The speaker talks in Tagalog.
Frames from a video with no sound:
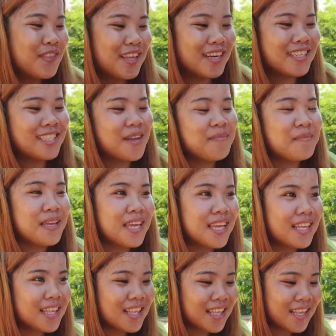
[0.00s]
Kanasam
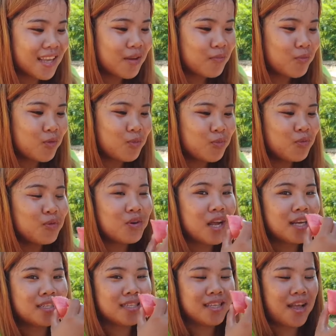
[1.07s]
it,
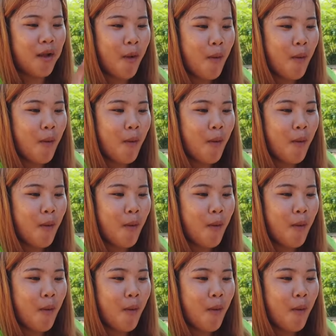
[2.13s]
kaburburas